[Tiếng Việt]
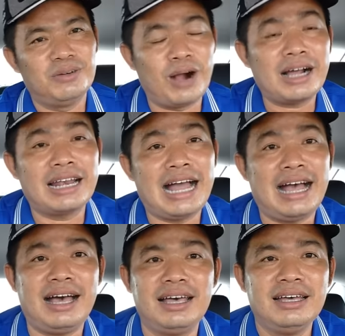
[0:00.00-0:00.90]
hoặc
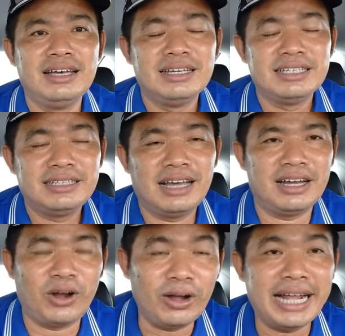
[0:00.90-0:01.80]
là
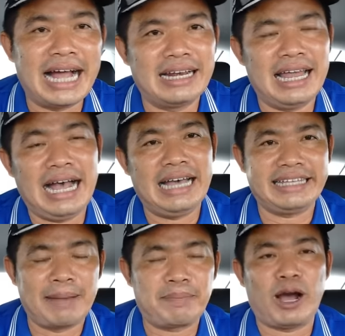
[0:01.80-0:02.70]
à, nói rằng là
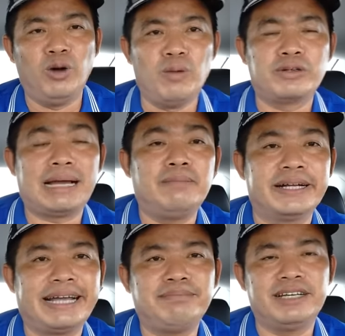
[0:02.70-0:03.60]
nhập khẩu
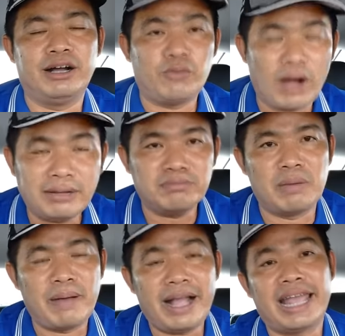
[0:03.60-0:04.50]
100% từ Hàn Quốc
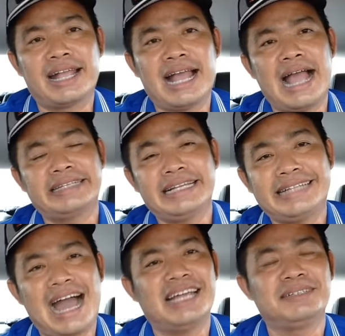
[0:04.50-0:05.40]
mà phát hiện ra hàng sách
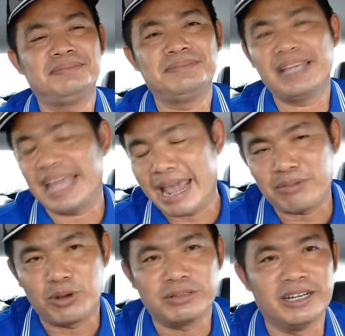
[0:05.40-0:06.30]
tay thì
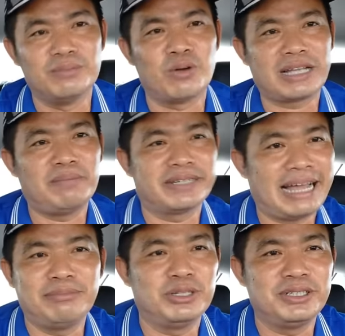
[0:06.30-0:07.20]
em cũng thường
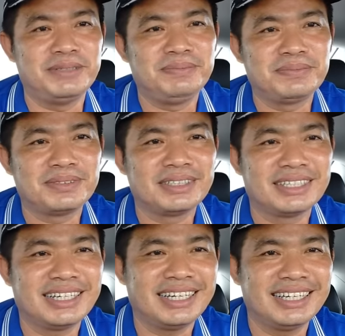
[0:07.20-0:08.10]
100% luôn
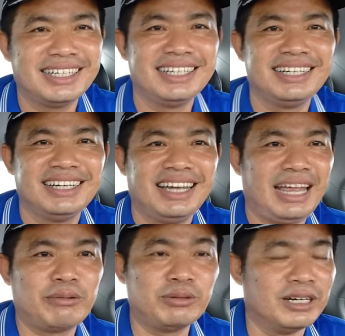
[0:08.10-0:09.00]
à,
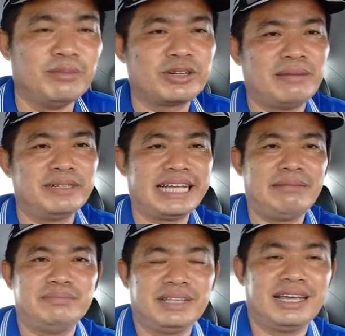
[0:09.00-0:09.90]
em cũng thường 100%
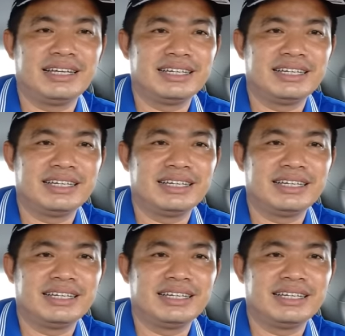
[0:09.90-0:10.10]
nha